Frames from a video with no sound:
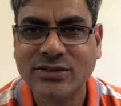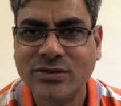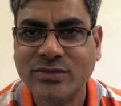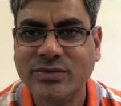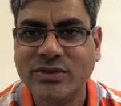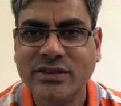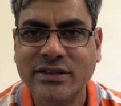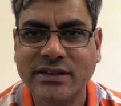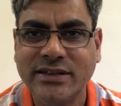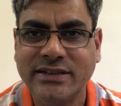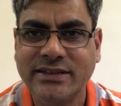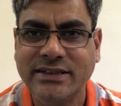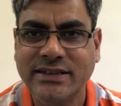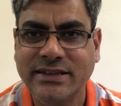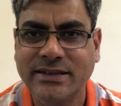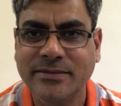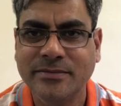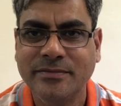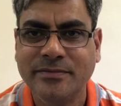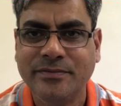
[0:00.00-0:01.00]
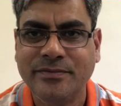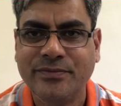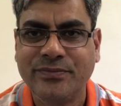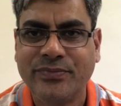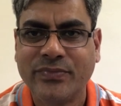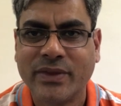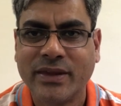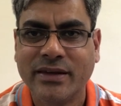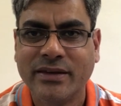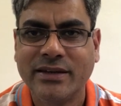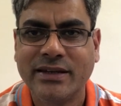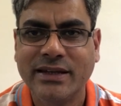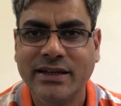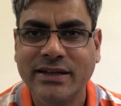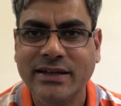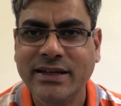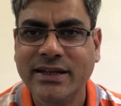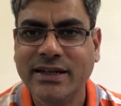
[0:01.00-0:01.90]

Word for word: जो वो करते हैं कि